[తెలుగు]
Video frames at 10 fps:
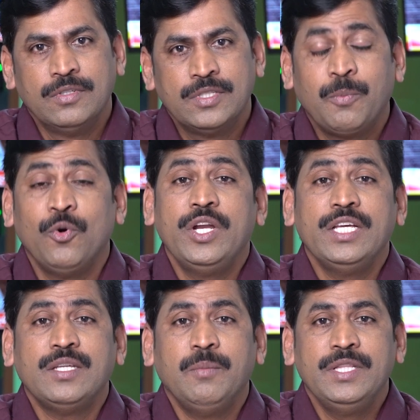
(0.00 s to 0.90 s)
అసలు
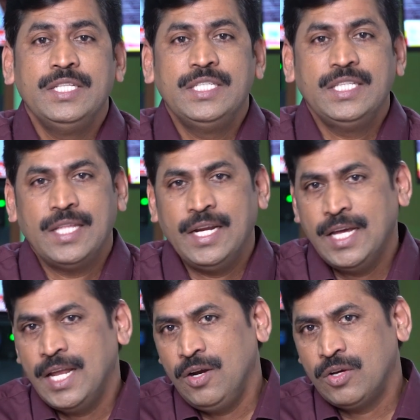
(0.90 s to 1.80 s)
పోటీకి సంబంధించి
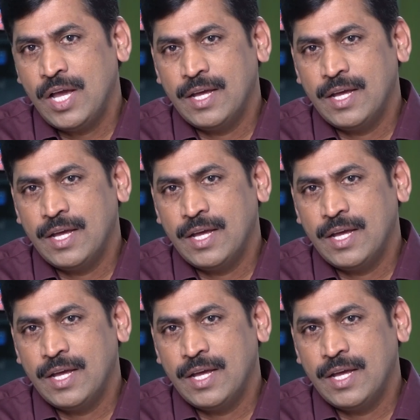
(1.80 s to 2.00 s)
తెలంగాణలో